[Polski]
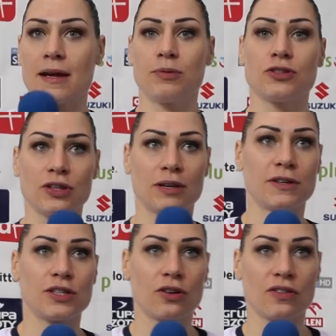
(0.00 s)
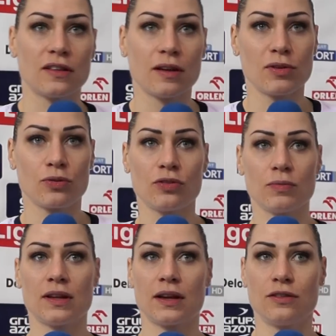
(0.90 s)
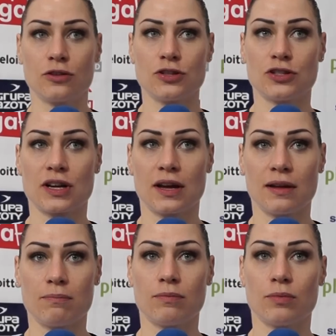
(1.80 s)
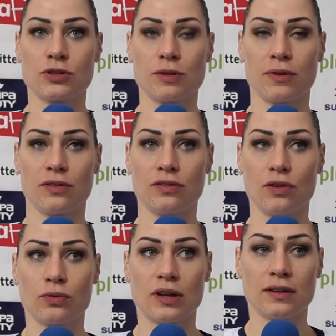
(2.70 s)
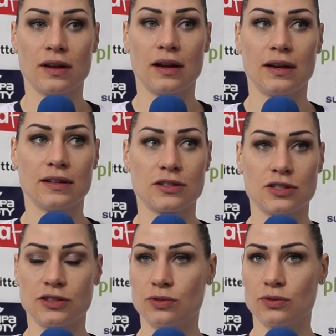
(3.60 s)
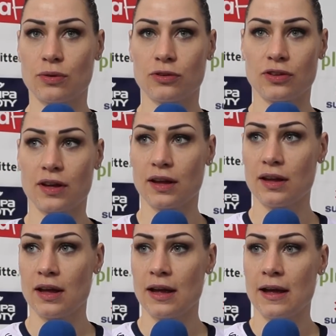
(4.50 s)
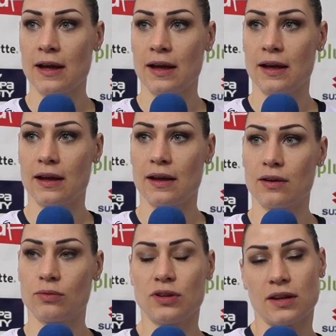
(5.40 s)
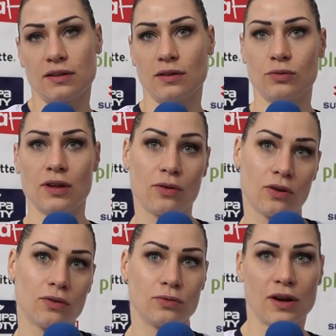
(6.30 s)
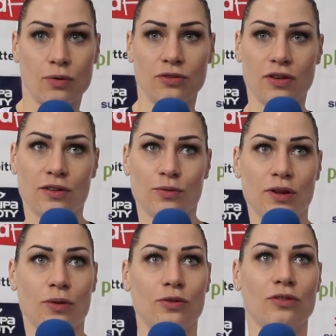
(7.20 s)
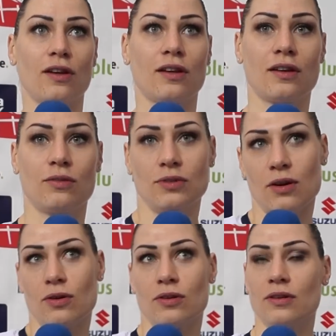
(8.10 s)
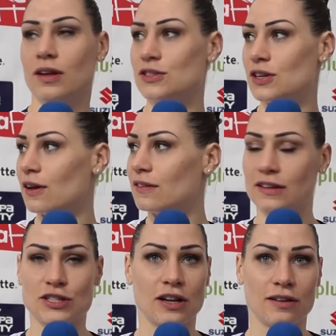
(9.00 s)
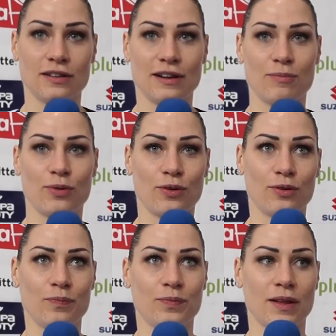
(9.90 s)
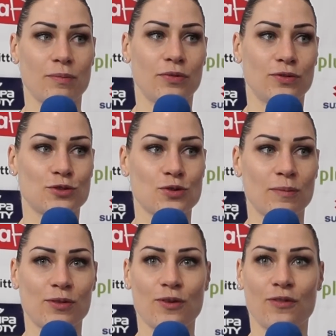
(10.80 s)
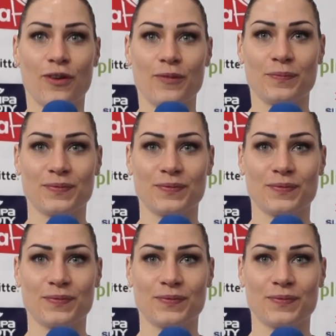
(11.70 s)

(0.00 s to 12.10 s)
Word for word: E, początek pierwszego seta miałyśmy taki troszeczkę, można powiedzieć, nieudany, ale na szczęście udało się, e, udany nie udało, udało się, nie udało się. Udało, jeszcze raz zacznę, bo powtórzyłam słowo.